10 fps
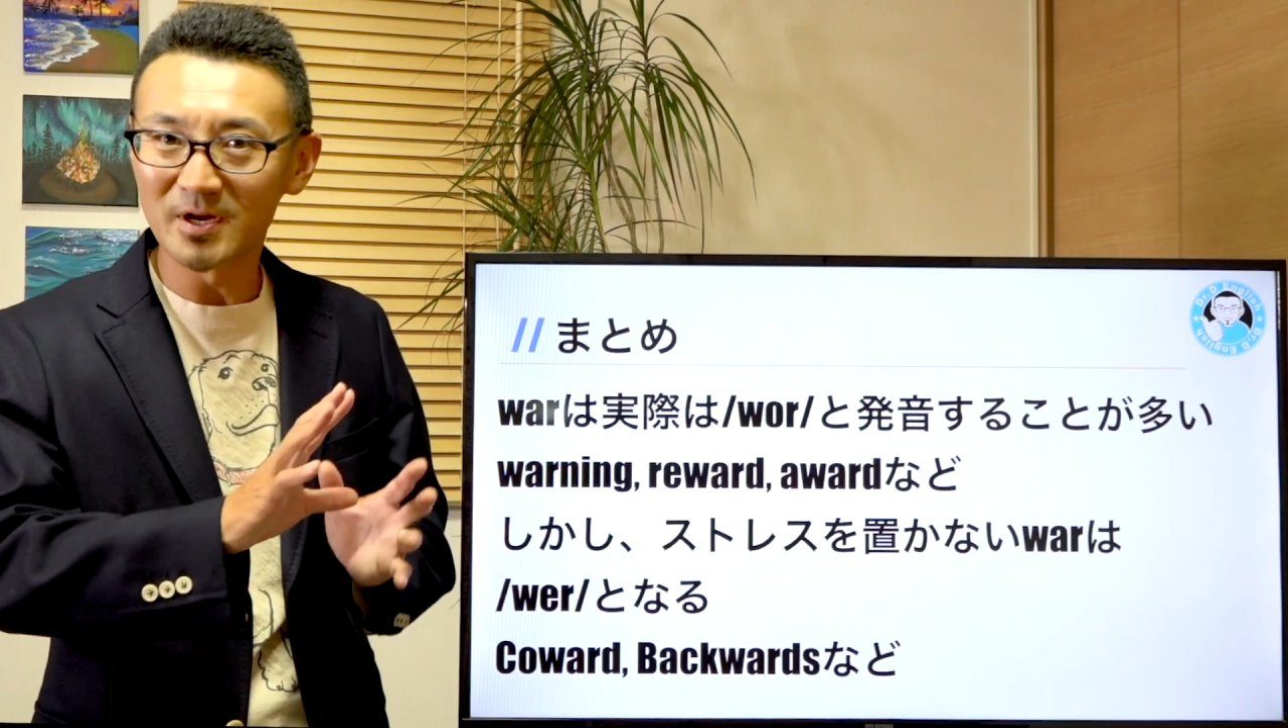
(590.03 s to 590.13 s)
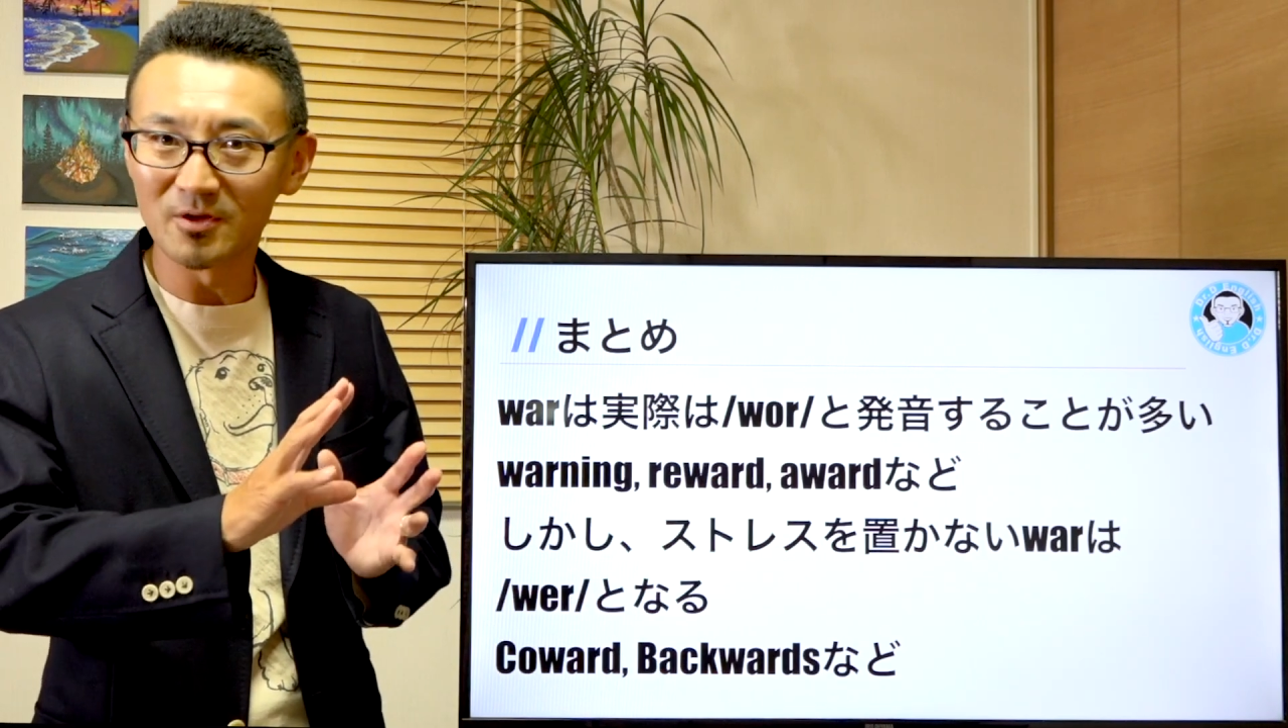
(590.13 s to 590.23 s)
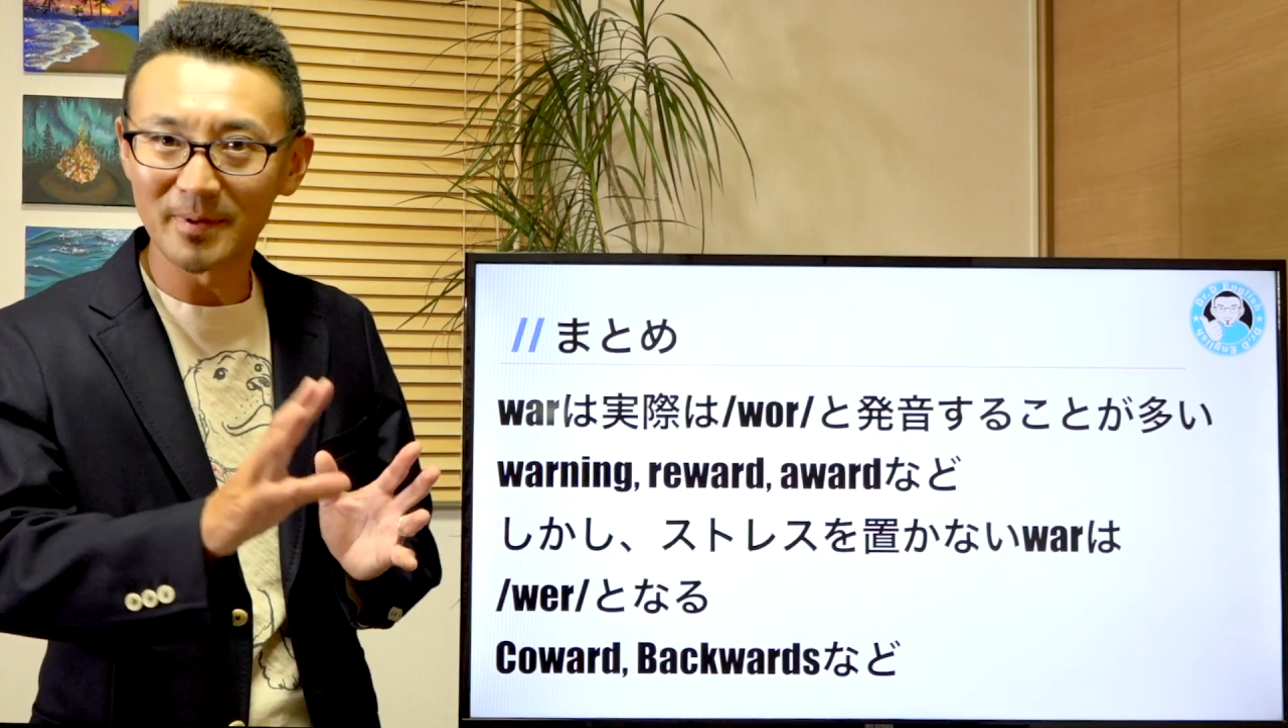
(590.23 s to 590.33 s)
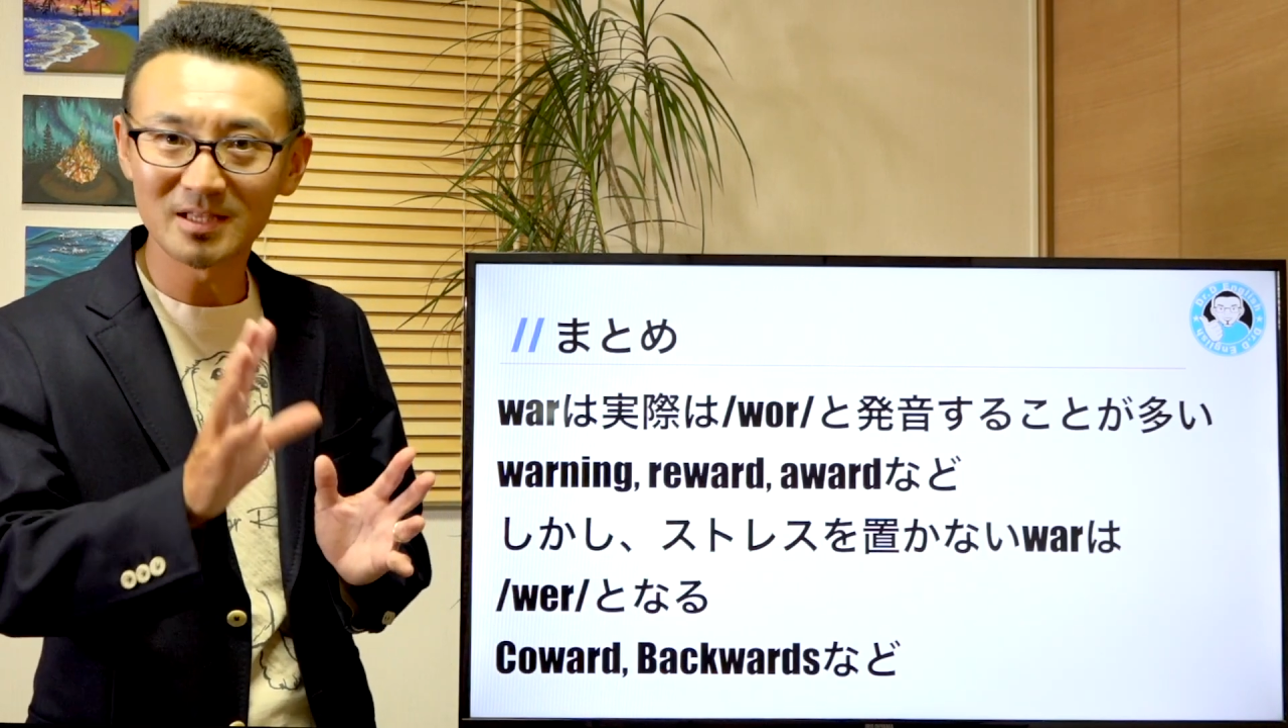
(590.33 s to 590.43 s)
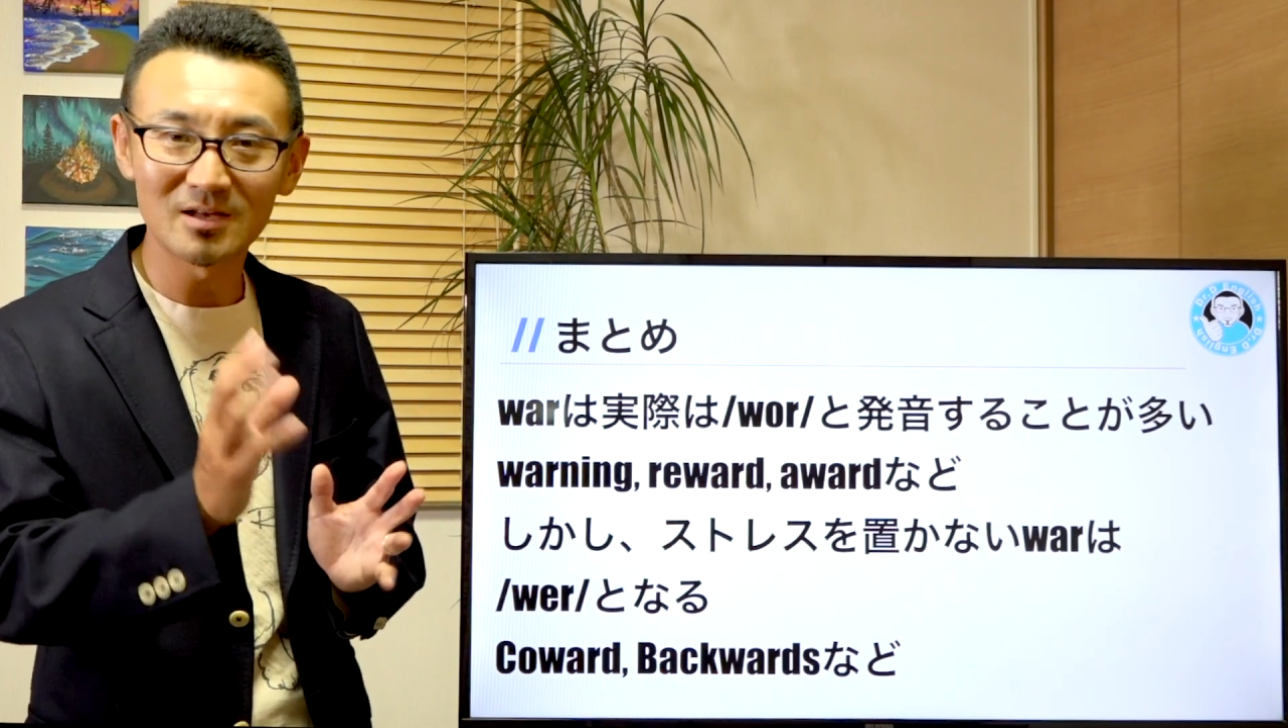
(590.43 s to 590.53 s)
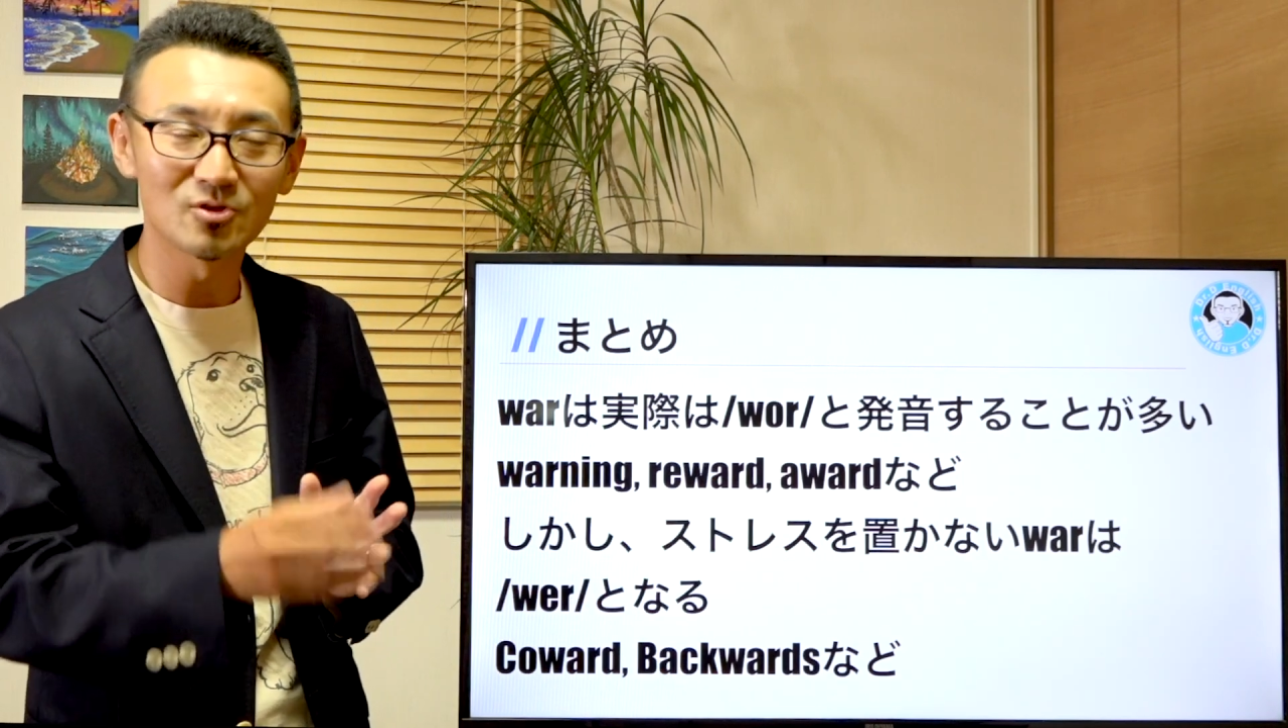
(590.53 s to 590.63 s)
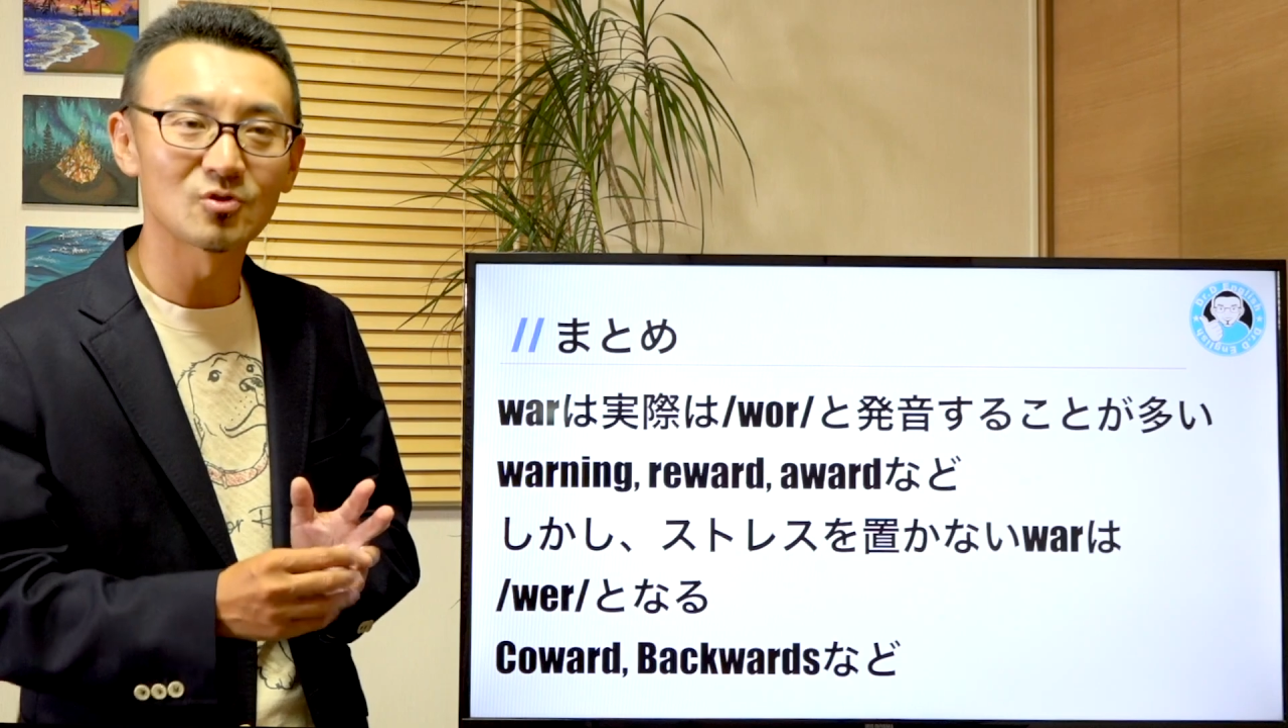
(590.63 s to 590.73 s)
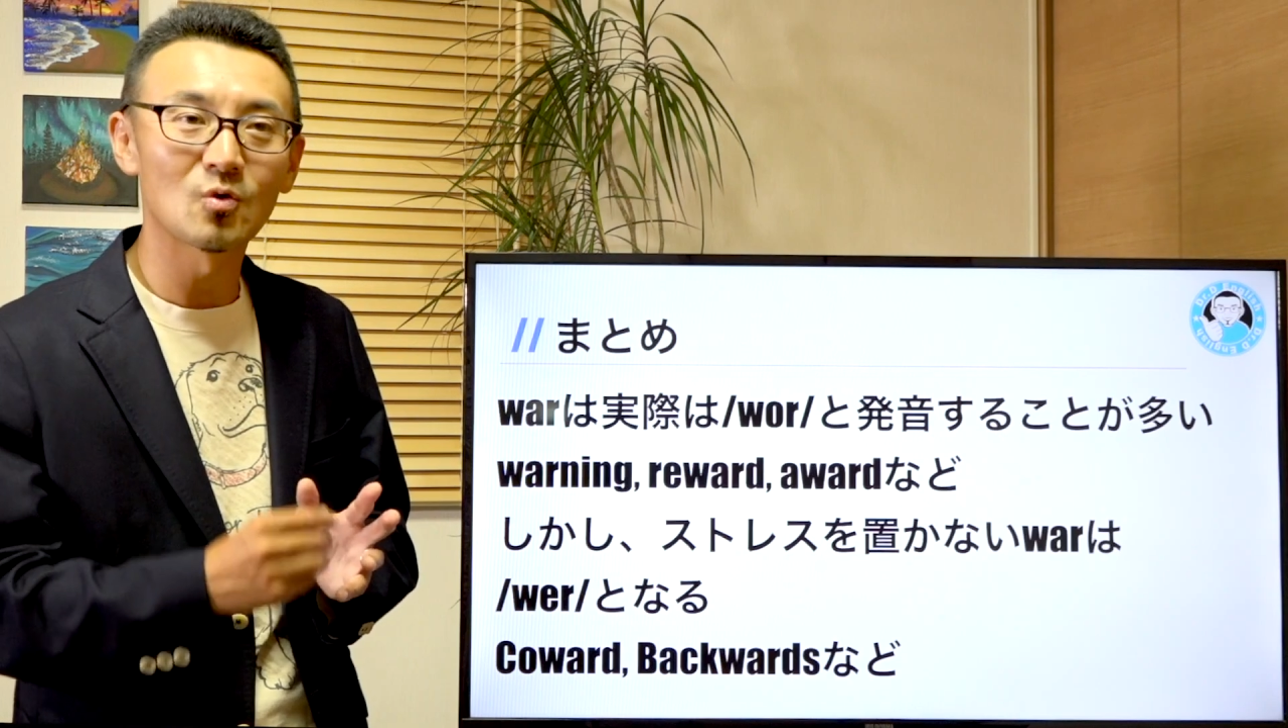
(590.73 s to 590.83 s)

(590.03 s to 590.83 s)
のパターンのと